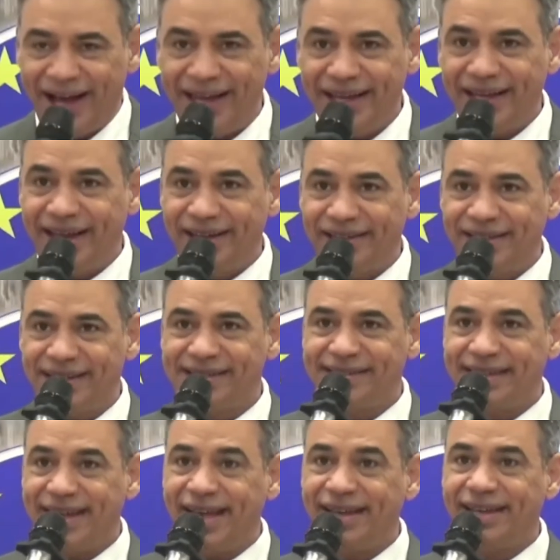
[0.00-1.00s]
a igreja
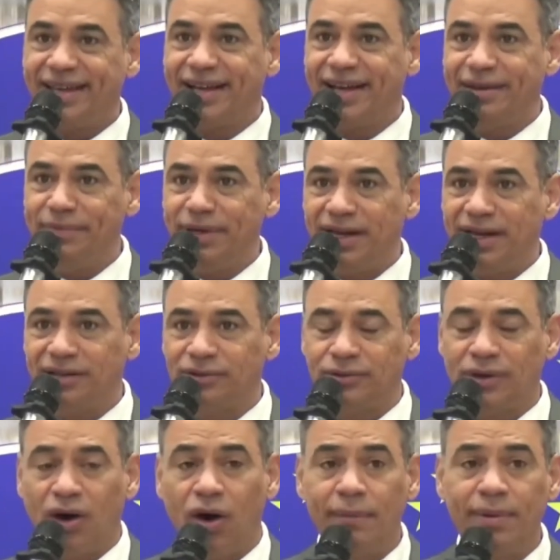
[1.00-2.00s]
segue
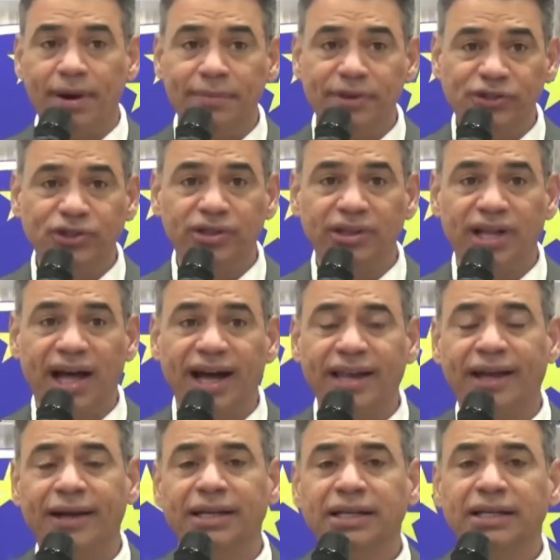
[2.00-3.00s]
caminhando, a obra
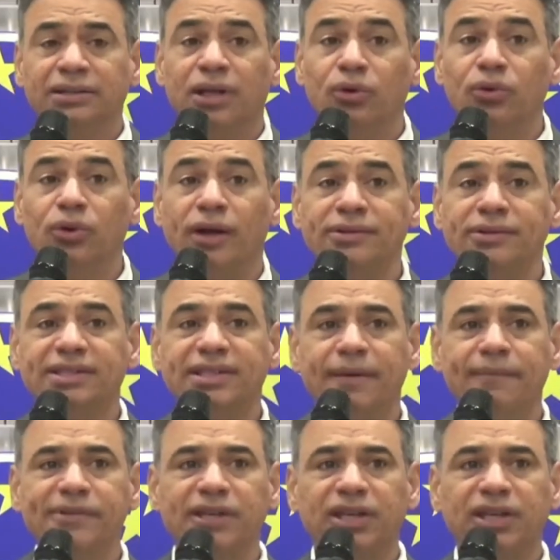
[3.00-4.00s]
missionária. Então nós
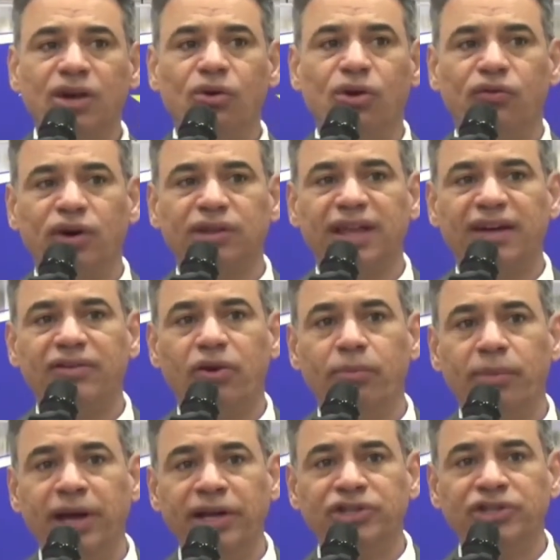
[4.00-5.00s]
estamos aqui
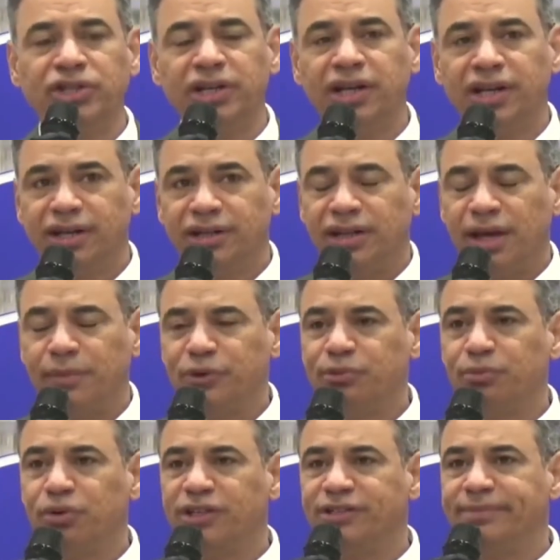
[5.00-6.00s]
confortavelmente,
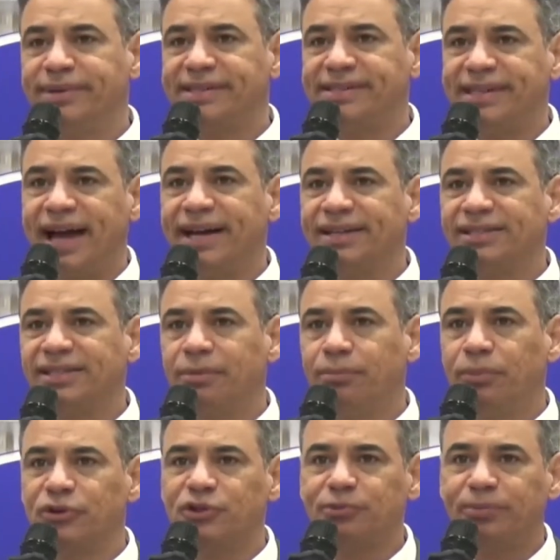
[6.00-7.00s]
temos boas
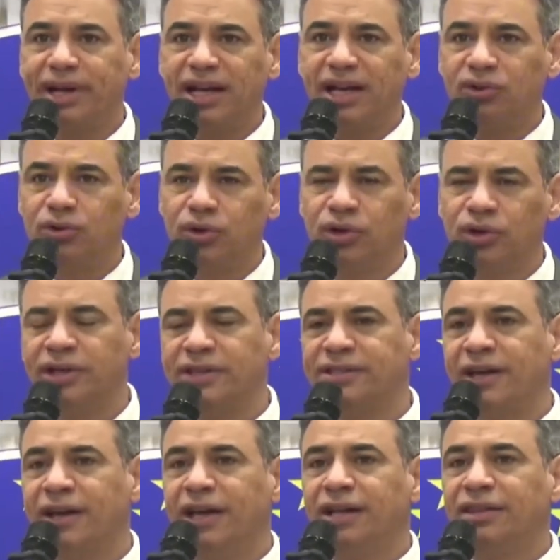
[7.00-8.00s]
mensagens, bons
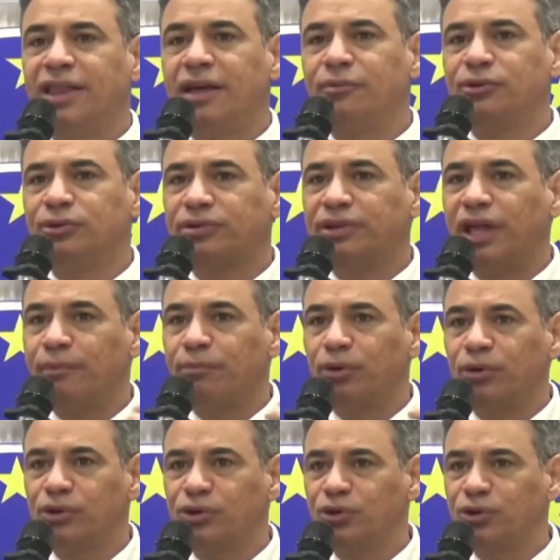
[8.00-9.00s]
pregadores, temos um
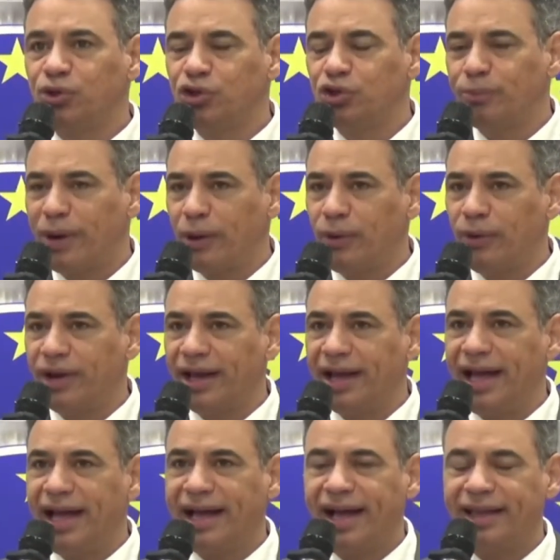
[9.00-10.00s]
templo gostoso para
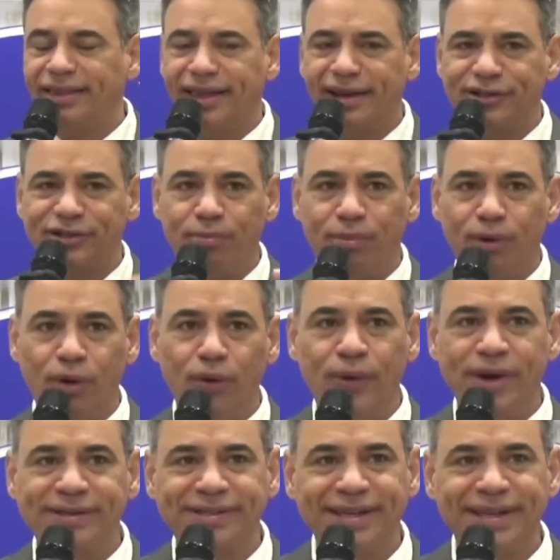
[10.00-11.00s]
congregar, cadeiras
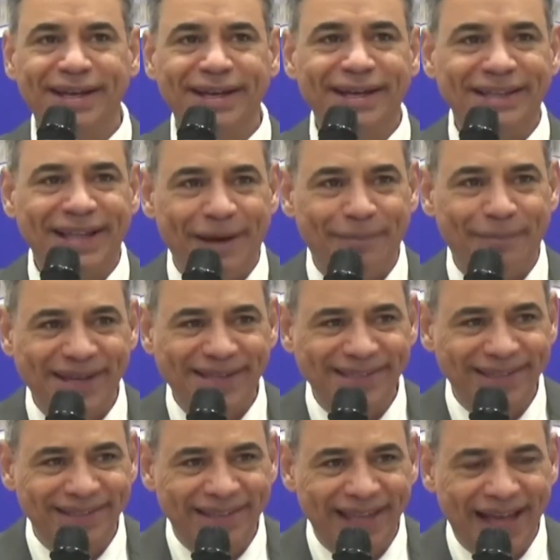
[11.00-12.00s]
boas, né, para
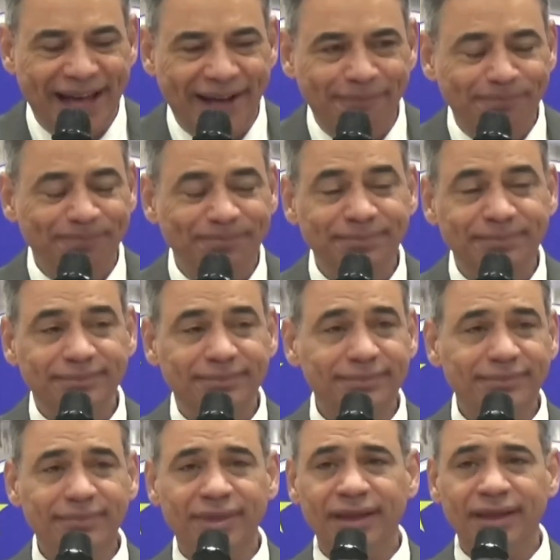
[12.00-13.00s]

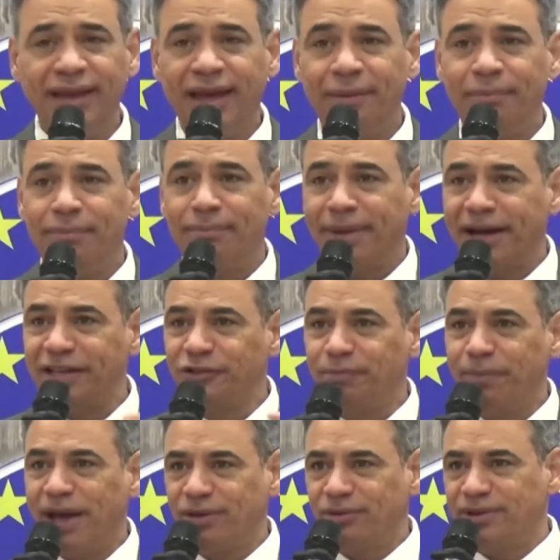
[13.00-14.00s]
sentar, é
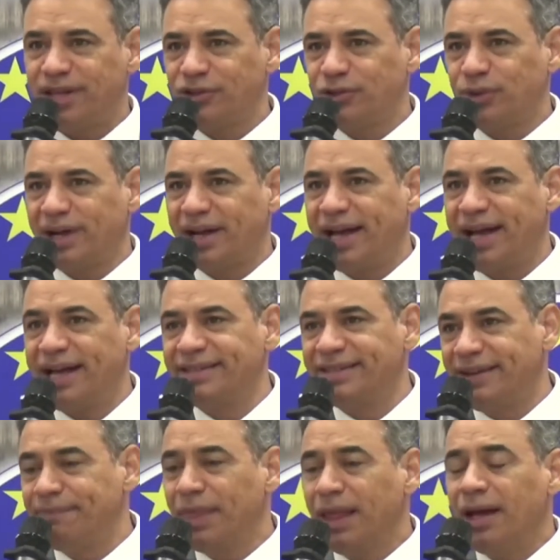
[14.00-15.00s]
mais perto da sua
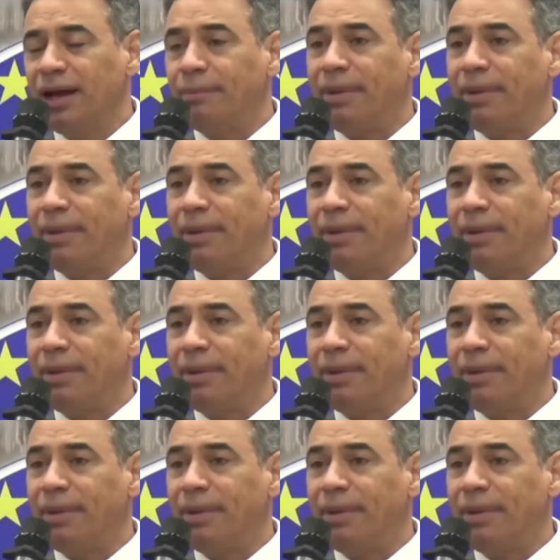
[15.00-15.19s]
casa,